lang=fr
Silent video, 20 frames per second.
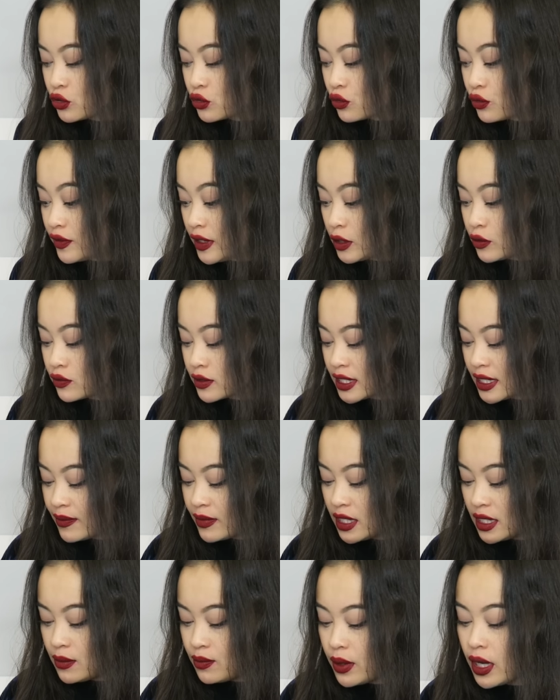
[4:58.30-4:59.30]
Je trouvais le
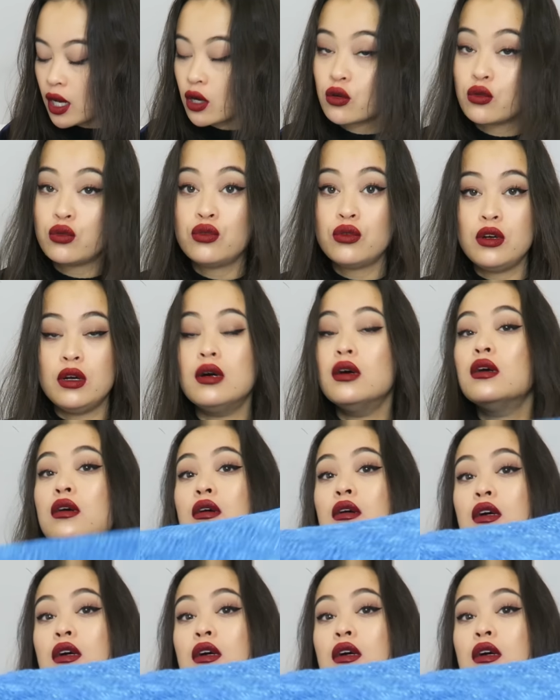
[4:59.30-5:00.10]
concept hyper cool.